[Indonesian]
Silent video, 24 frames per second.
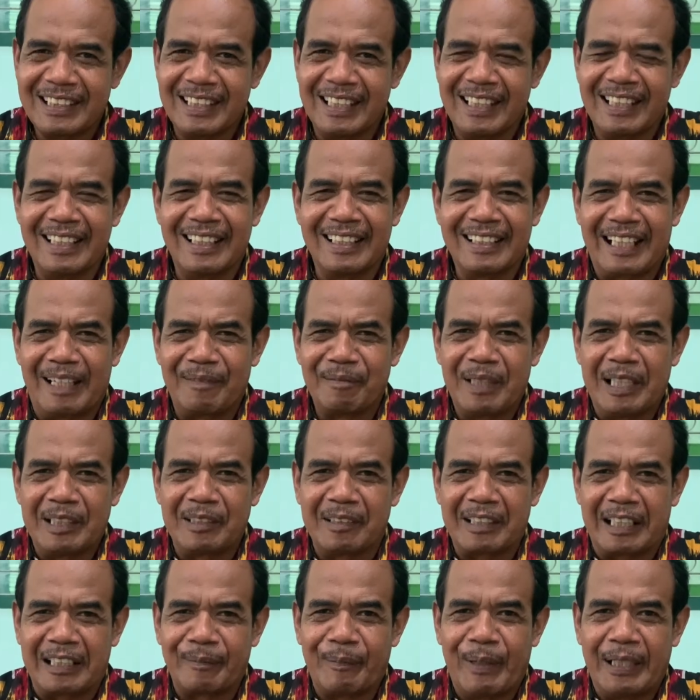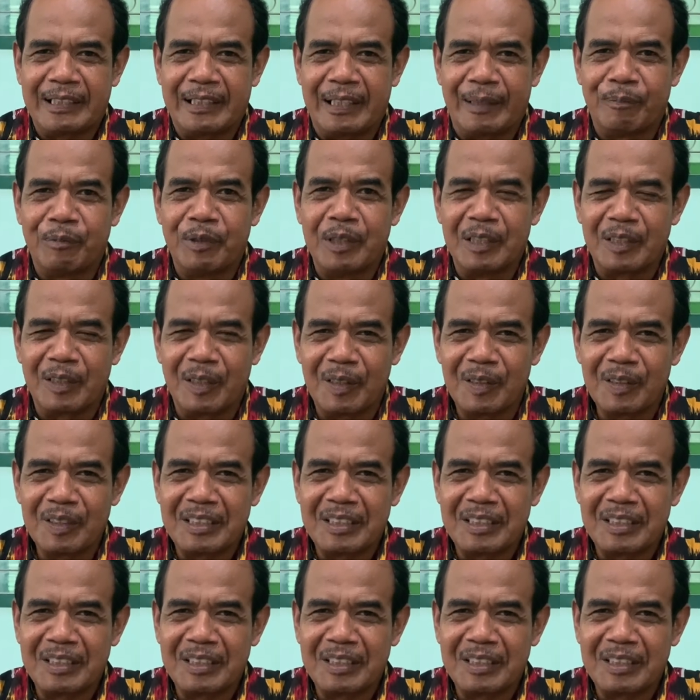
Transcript: Saya kami aturkan kepada Bu Eko,